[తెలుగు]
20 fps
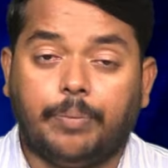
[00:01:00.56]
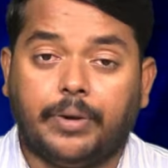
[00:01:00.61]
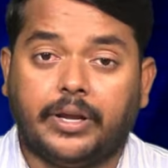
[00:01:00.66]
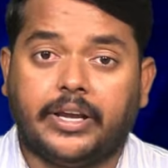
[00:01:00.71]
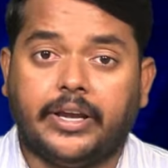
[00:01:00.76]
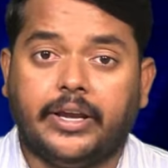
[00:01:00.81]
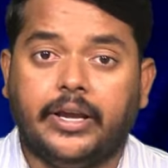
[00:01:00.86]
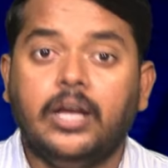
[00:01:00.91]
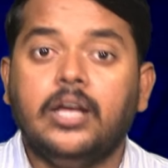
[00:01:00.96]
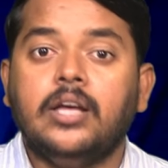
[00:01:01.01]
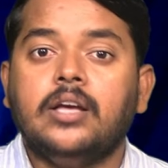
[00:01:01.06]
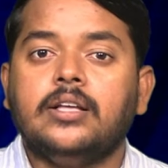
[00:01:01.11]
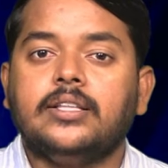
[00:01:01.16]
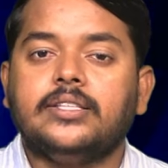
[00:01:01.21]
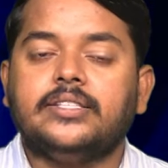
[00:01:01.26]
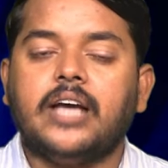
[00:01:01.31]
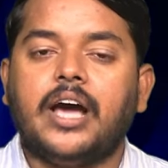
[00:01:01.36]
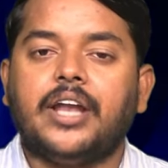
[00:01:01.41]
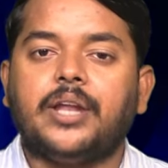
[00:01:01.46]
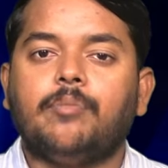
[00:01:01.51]
ఇప్పటికే
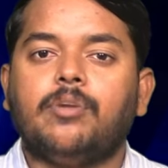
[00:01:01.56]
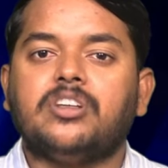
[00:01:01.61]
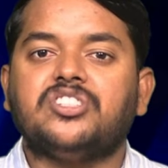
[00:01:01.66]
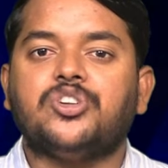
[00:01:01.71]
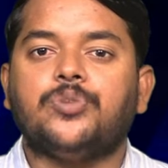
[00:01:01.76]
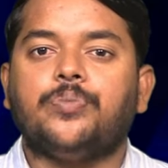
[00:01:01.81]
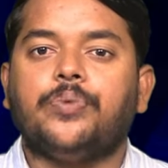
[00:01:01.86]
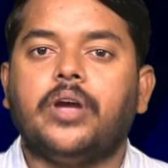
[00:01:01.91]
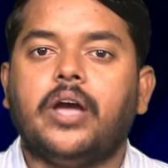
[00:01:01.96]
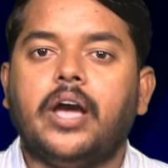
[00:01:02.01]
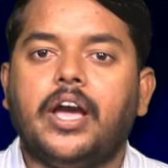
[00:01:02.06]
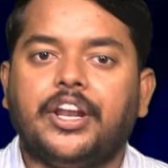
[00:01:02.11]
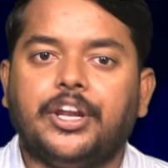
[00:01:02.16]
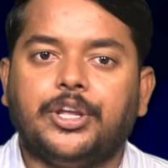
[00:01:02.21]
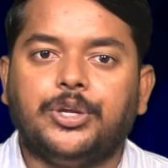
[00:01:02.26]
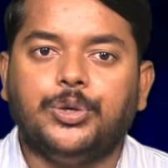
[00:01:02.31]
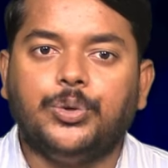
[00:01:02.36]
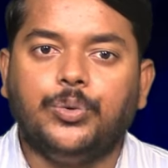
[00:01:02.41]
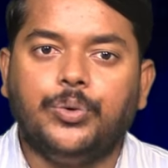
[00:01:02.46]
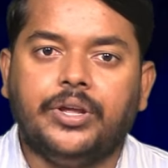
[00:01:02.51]
జానీ మాస్టర్పై ఆయన
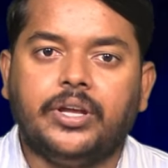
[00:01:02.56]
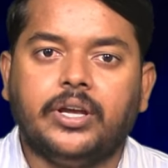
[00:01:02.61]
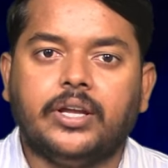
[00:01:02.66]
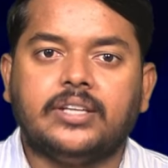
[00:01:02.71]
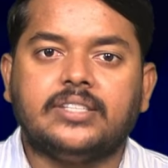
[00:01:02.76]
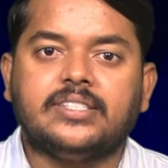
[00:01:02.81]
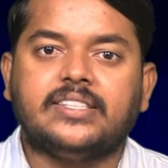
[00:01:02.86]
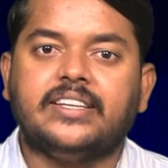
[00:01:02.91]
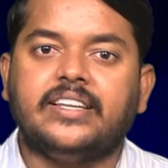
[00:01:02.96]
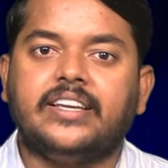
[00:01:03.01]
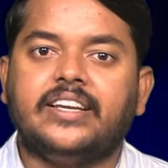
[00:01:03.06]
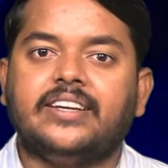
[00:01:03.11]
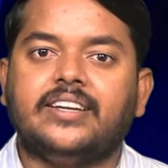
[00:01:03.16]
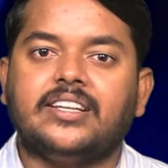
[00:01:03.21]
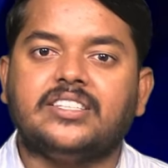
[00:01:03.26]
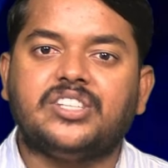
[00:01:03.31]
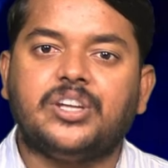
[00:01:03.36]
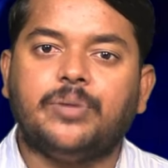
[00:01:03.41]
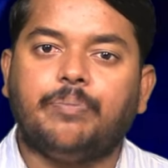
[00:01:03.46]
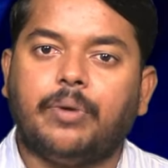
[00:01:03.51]
యూనియన్ సినీ
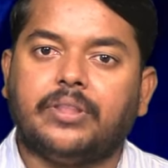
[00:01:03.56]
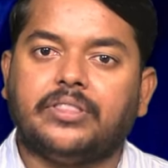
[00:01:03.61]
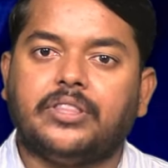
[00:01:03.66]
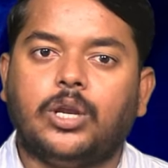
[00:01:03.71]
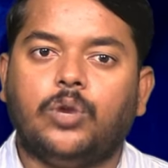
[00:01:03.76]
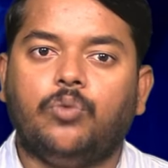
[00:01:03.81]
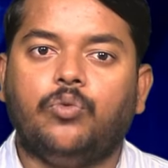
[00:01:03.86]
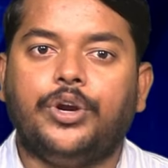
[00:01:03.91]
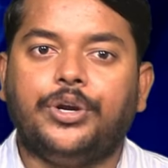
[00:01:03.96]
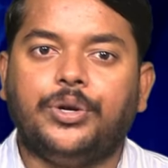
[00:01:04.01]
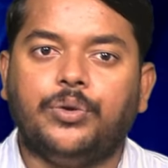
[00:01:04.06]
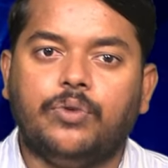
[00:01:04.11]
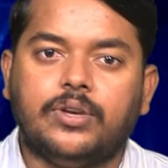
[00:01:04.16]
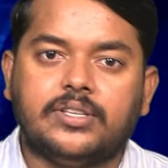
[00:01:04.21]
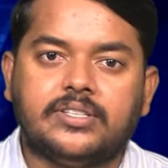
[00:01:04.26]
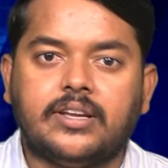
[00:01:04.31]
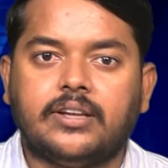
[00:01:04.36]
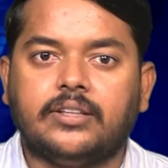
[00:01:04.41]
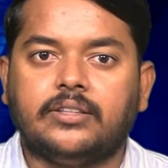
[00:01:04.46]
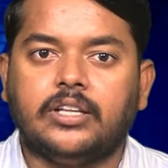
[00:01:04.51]
ఇండస్ట్రీ పెద్దలు వేటు
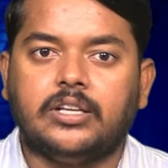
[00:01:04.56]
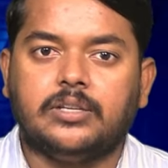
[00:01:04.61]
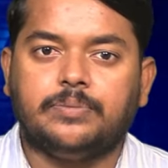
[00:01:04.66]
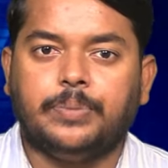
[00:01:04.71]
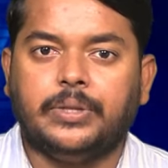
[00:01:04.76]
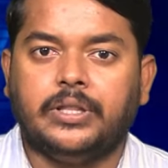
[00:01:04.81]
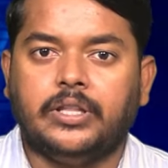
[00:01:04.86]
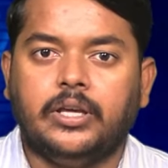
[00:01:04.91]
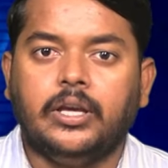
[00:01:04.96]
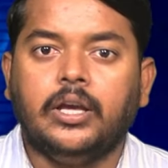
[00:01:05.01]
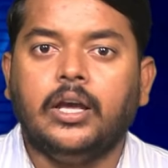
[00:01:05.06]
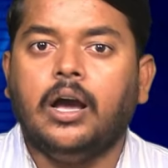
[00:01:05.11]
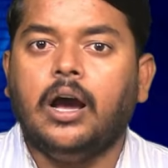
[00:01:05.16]
వేశారని తెలిపింది